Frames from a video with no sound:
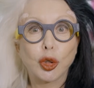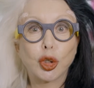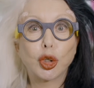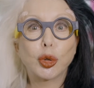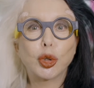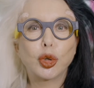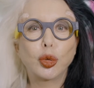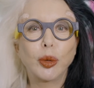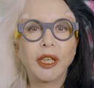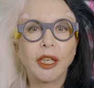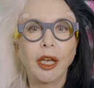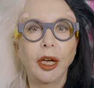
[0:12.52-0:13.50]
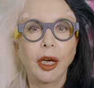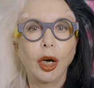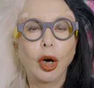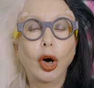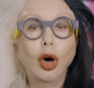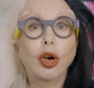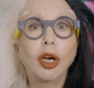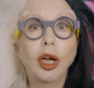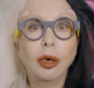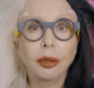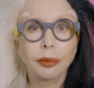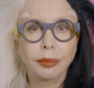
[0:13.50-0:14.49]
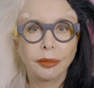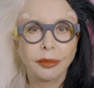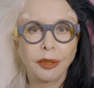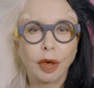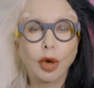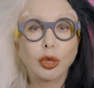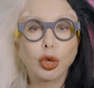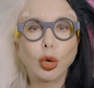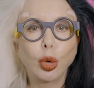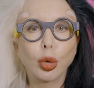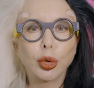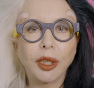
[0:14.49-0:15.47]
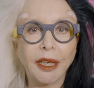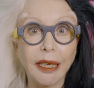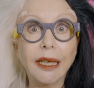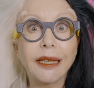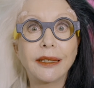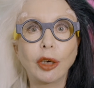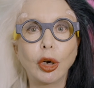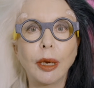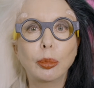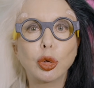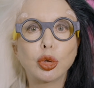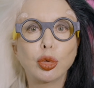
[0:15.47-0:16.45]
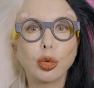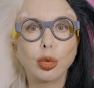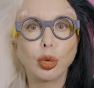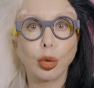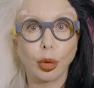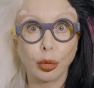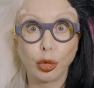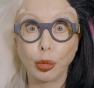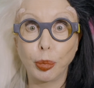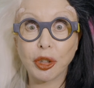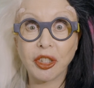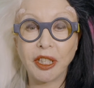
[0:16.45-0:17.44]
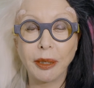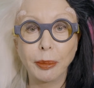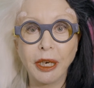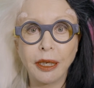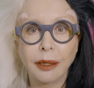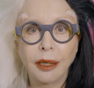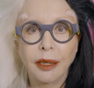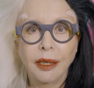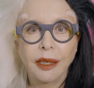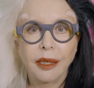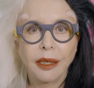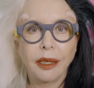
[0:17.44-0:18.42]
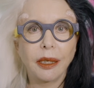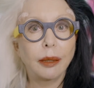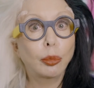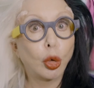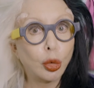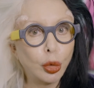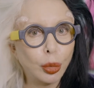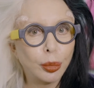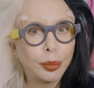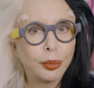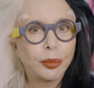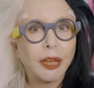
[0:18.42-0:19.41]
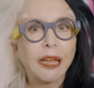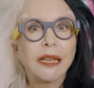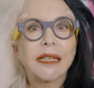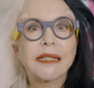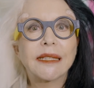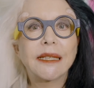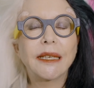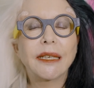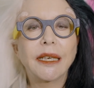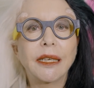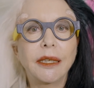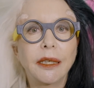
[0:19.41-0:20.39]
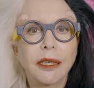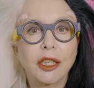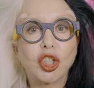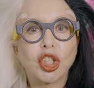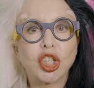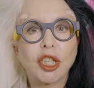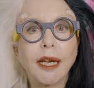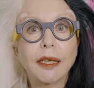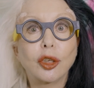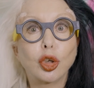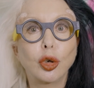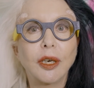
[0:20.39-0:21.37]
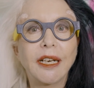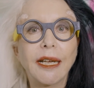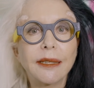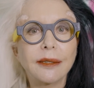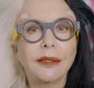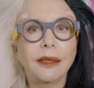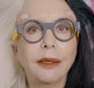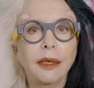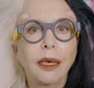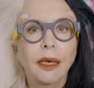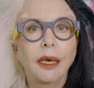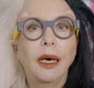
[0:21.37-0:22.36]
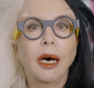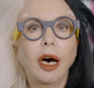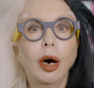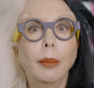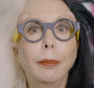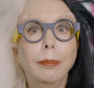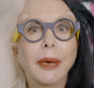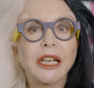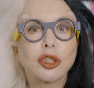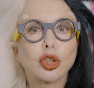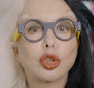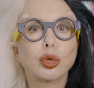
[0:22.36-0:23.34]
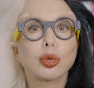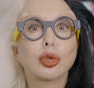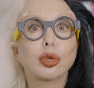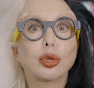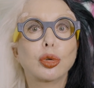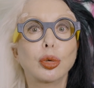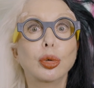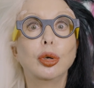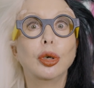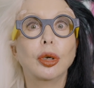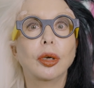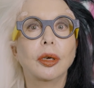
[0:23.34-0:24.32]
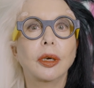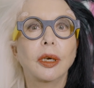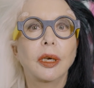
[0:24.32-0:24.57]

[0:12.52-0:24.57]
Je suis Orlan, entre autres et dans la mesure du possible, et mon nom s'écrit chaque lettre en majuscule,